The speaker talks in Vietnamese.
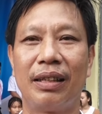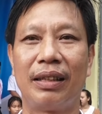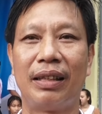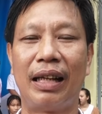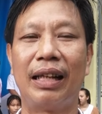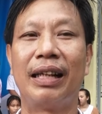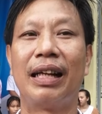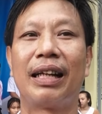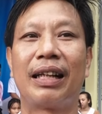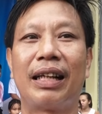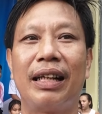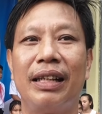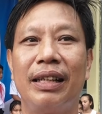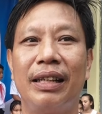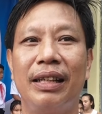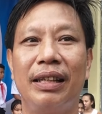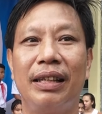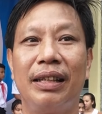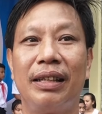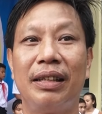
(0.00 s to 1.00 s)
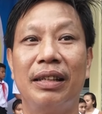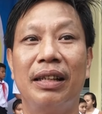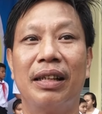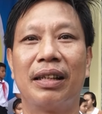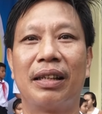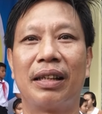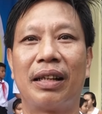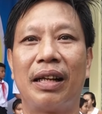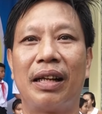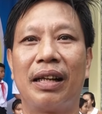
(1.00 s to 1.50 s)
nảy ra cái ý tưởng
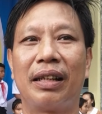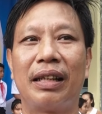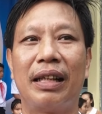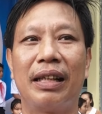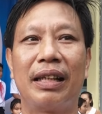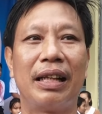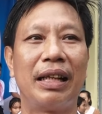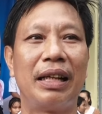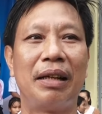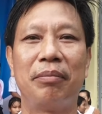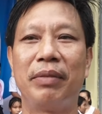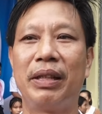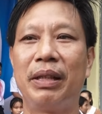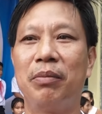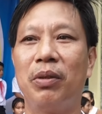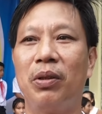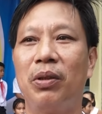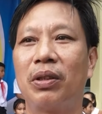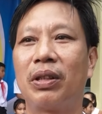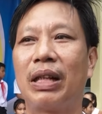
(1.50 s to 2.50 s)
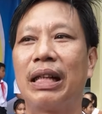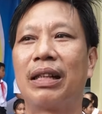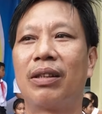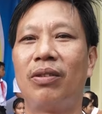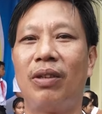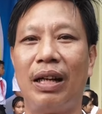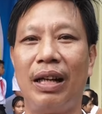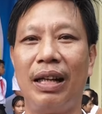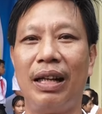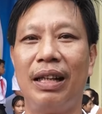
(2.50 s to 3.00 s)
thấy các em đi bộ cực
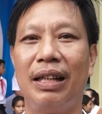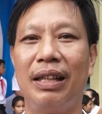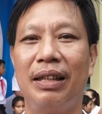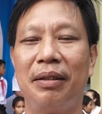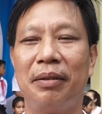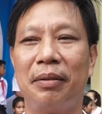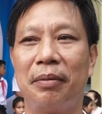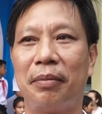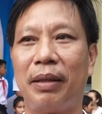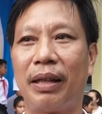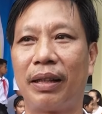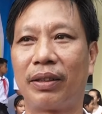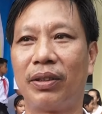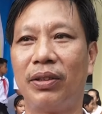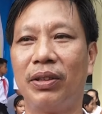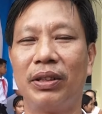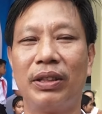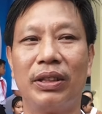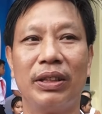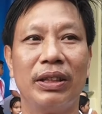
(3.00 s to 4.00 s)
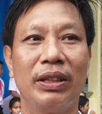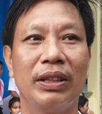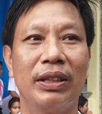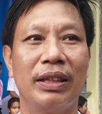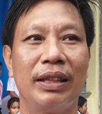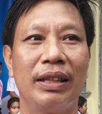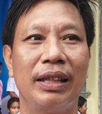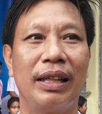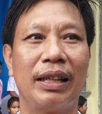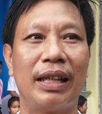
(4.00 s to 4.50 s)
quá, bảo thôi
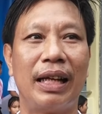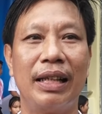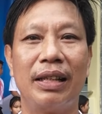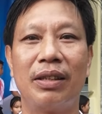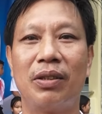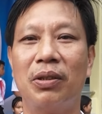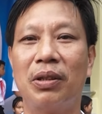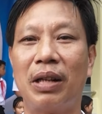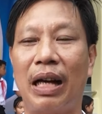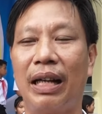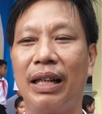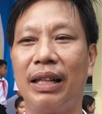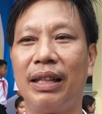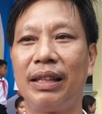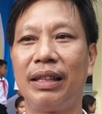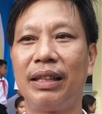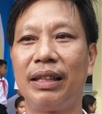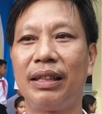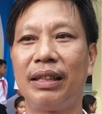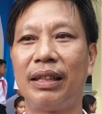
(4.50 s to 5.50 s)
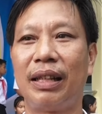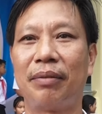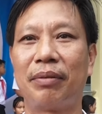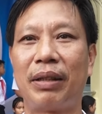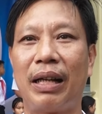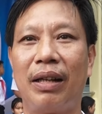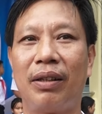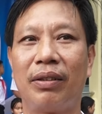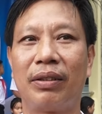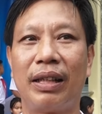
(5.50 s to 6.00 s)
để thầy cố gắng làm
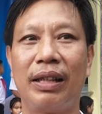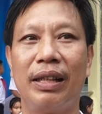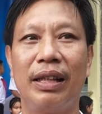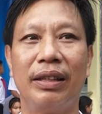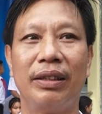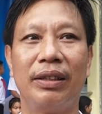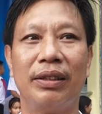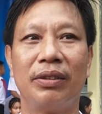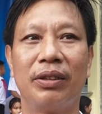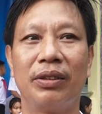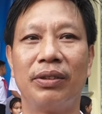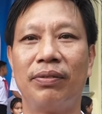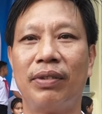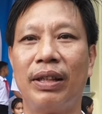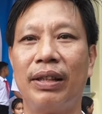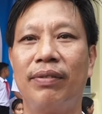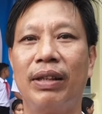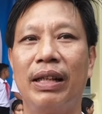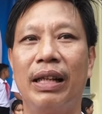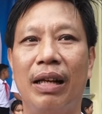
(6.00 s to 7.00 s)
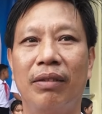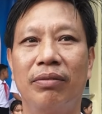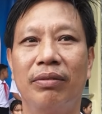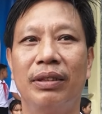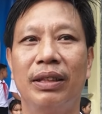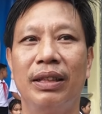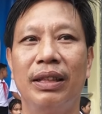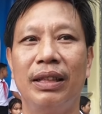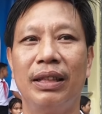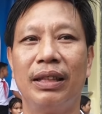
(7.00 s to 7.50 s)
sao thầy về vận động.
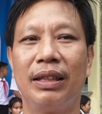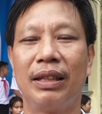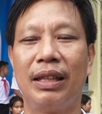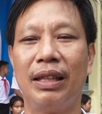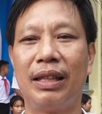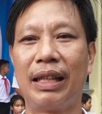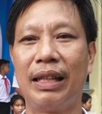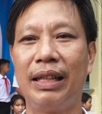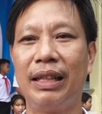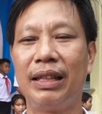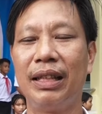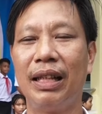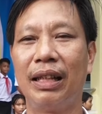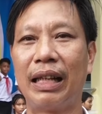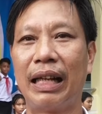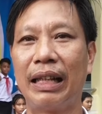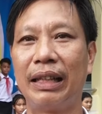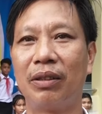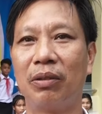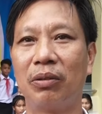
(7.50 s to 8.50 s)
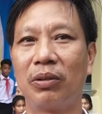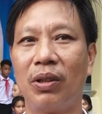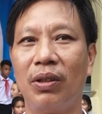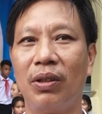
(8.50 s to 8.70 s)
Từ cái ý tưởng đấy chúng